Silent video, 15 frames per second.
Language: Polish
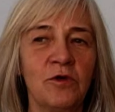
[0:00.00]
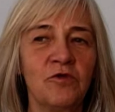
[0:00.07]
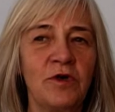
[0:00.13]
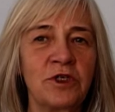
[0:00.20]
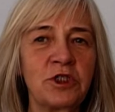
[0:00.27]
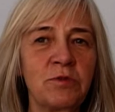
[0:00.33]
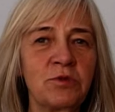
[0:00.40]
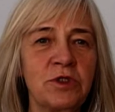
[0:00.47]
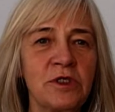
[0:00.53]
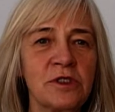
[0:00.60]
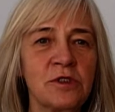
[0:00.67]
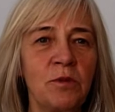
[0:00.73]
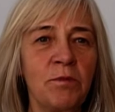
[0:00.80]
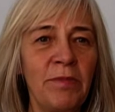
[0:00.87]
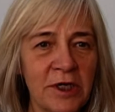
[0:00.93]
Uważam, że
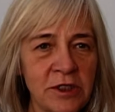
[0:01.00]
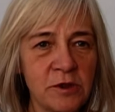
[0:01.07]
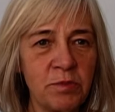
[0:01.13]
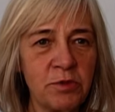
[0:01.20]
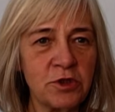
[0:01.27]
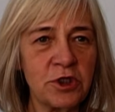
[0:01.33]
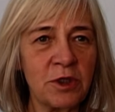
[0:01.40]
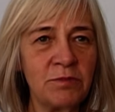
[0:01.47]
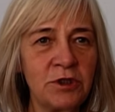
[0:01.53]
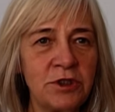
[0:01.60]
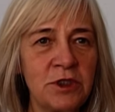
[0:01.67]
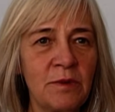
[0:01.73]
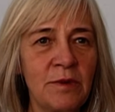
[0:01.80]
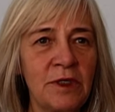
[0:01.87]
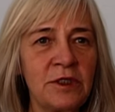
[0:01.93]
jest to bardzo potrzebne
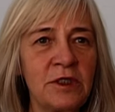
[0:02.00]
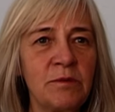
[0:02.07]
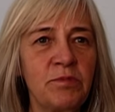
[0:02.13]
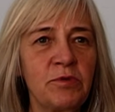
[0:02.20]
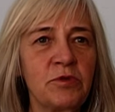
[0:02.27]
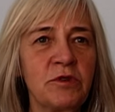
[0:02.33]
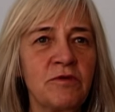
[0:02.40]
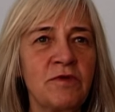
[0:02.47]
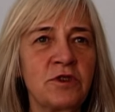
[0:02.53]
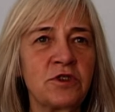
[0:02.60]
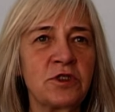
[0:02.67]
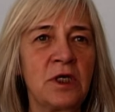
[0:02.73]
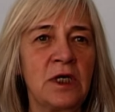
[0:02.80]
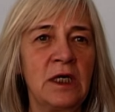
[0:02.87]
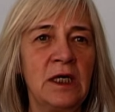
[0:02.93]
działanie,
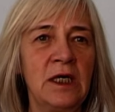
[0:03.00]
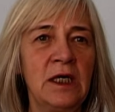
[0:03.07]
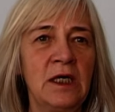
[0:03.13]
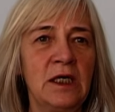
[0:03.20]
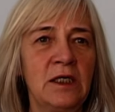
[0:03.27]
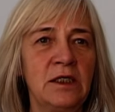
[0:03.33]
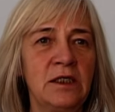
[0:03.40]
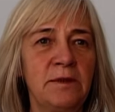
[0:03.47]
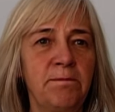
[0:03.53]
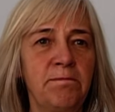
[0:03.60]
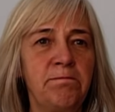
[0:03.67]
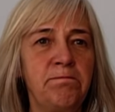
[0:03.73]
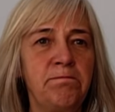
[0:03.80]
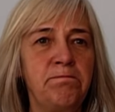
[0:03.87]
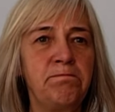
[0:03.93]
ponieważ y,
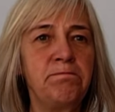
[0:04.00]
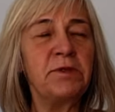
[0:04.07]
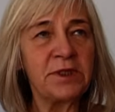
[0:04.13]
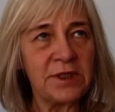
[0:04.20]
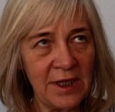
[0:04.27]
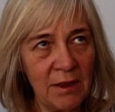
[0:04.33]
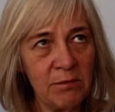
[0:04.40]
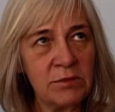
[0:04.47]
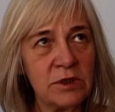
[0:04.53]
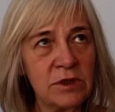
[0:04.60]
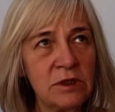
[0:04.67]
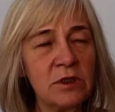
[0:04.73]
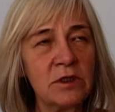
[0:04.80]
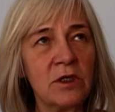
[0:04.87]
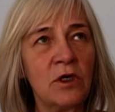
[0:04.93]

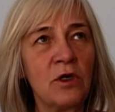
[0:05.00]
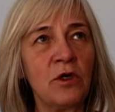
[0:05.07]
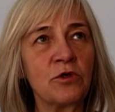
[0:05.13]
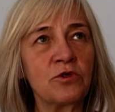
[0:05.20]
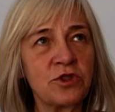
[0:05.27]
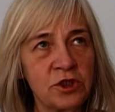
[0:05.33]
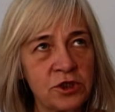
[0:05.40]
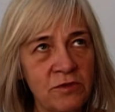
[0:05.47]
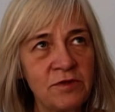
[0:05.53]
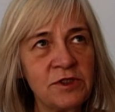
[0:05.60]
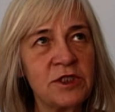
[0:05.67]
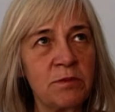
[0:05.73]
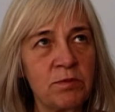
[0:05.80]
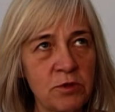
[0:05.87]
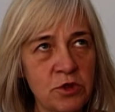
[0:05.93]
Pytamy o
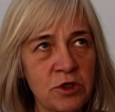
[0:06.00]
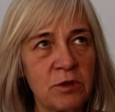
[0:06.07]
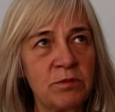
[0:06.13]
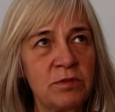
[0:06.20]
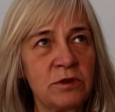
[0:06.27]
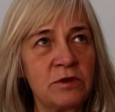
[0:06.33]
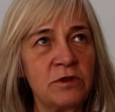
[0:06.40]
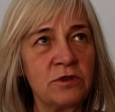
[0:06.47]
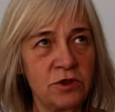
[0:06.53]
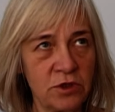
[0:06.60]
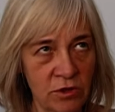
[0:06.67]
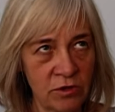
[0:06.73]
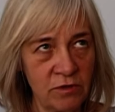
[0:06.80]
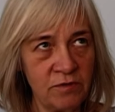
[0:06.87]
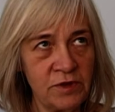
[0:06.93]
rzeczywiste potrzeby
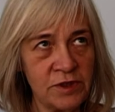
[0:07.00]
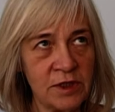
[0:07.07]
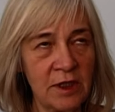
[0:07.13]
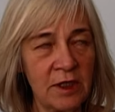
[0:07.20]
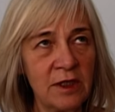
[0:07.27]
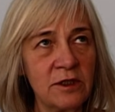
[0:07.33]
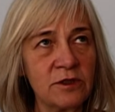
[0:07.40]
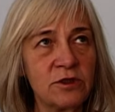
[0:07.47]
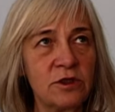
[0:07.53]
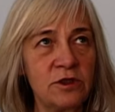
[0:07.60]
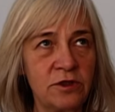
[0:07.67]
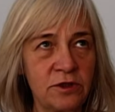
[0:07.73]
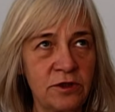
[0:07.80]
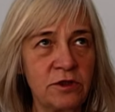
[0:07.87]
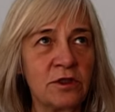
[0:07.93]
środowiska,
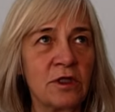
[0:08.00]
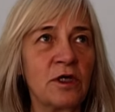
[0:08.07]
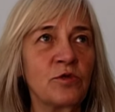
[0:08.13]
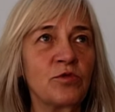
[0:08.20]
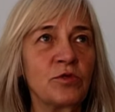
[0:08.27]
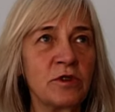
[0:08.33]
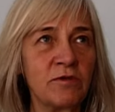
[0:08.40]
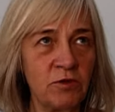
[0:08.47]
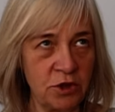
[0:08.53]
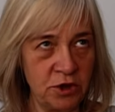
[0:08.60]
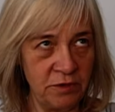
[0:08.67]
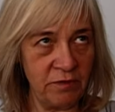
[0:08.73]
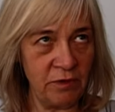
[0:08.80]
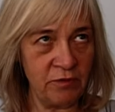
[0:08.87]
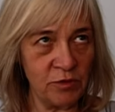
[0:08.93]
czyli tych, dla których
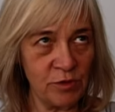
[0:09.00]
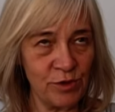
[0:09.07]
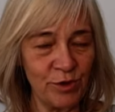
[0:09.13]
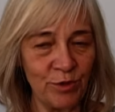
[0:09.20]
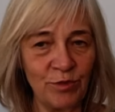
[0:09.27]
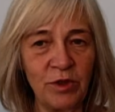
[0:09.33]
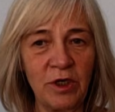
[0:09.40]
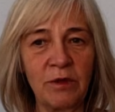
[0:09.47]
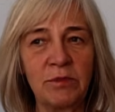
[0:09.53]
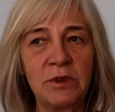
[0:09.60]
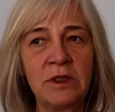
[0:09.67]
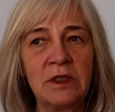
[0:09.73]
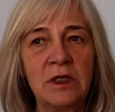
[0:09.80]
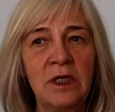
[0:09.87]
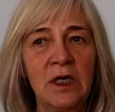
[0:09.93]
właściwie
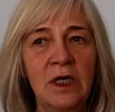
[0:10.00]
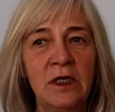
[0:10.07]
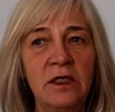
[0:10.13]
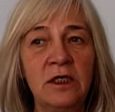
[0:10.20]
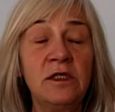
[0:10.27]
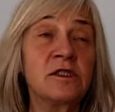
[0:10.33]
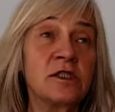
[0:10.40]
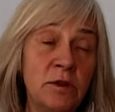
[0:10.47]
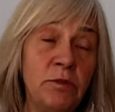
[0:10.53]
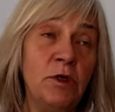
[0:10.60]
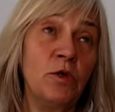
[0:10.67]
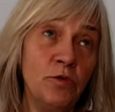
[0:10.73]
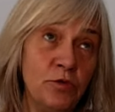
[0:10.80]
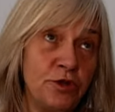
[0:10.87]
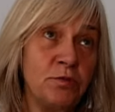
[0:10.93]
funkcjonujemy, i z tymi
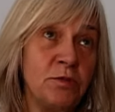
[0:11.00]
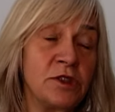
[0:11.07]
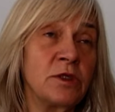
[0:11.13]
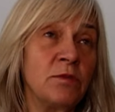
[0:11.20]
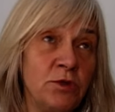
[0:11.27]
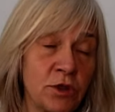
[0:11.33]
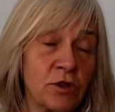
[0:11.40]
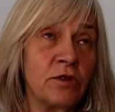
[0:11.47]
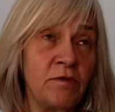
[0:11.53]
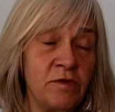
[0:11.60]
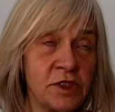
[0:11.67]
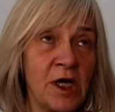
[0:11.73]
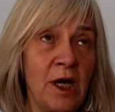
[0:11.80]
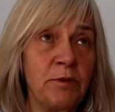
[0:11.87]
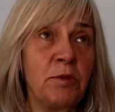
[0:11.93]
ludźmi, z tymi
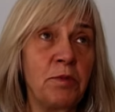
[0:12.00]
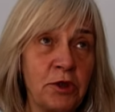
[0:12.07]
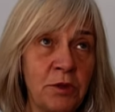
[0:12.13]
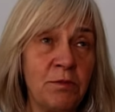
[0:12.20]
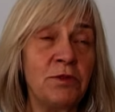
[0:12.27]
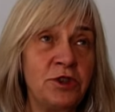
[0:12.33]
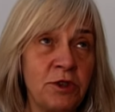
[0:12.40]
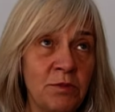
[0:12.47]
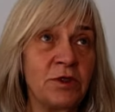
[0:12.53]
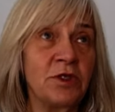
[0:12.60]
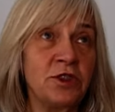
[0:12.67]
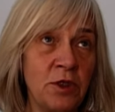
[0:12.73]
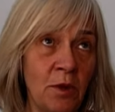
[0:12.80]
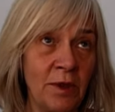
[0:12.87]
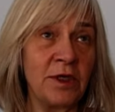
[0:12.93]
środowiskami potem będziemy
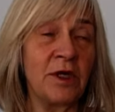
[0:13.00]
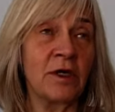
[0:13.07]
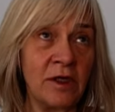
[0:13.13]
te działania